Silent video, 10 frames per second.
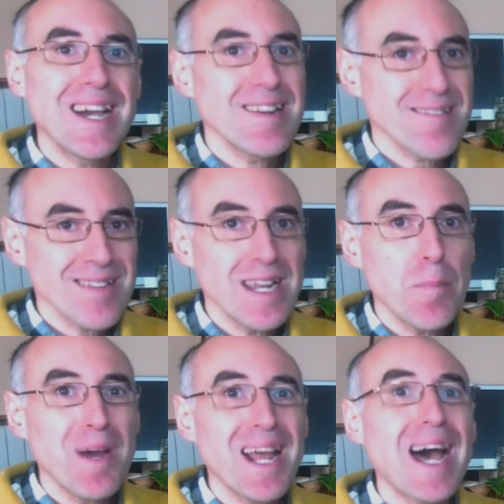escena
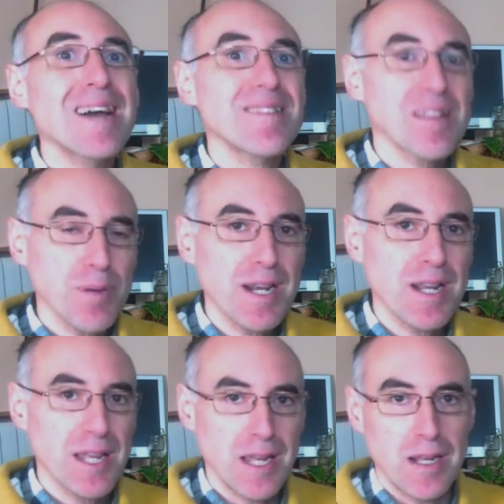para activar
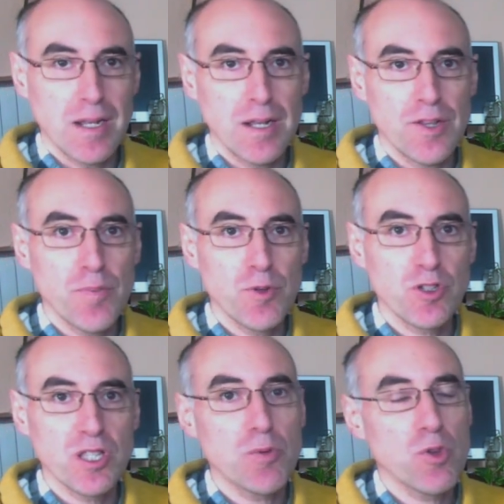el dispositivo.